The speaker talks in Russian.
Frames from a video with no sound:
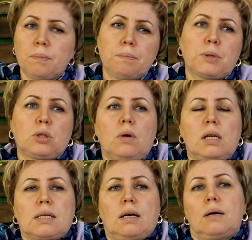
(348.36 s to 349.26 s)

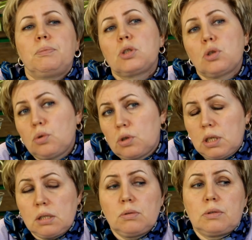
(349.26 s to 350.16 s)
Португальская капуста тоже
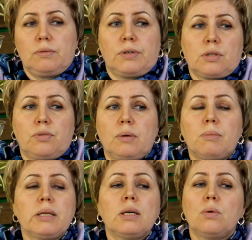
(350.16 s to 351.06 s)
заслуживает вашего
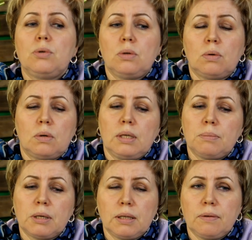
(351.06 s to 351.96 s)
внимания. У нее
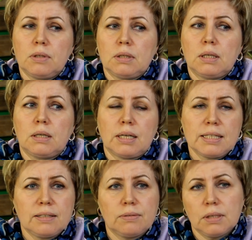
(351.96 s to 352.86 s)
необыкновенные
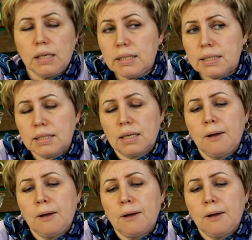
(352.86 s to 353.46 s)
красивые листья,